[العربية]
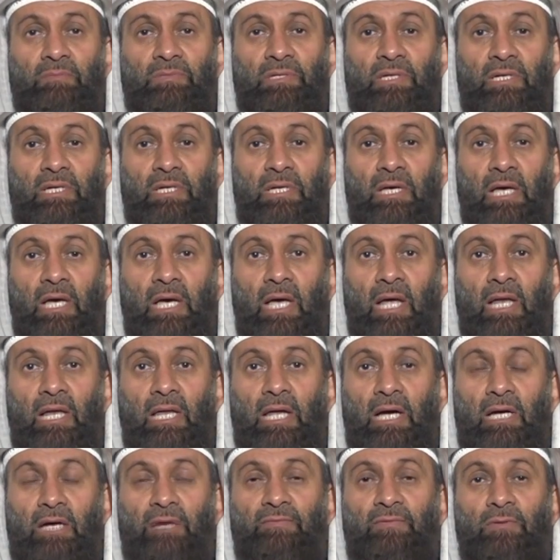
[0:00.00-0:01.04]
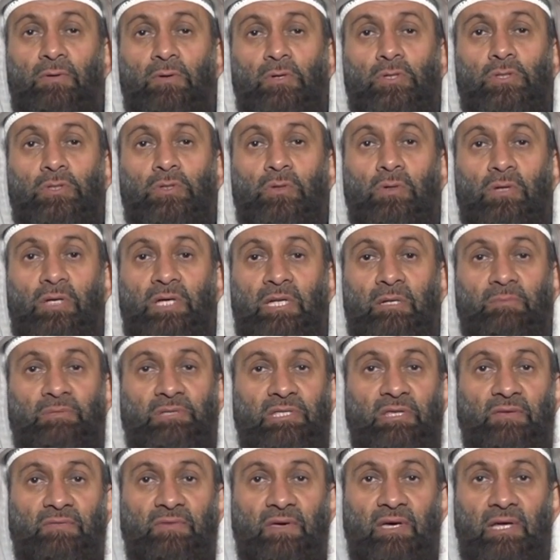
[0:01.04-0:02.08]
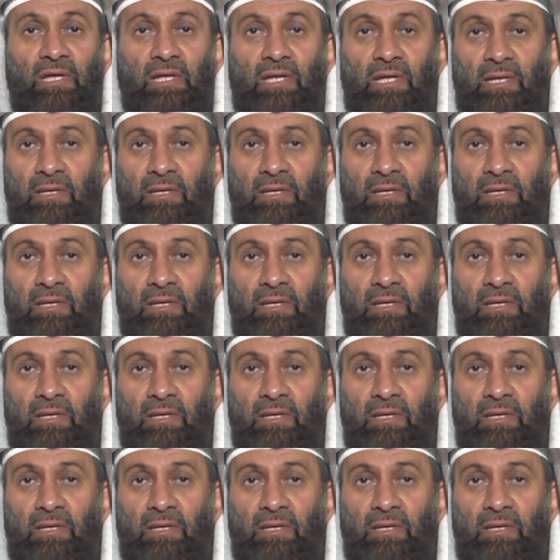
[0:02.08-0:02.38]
شيء لكن في الأصول احنا متفقين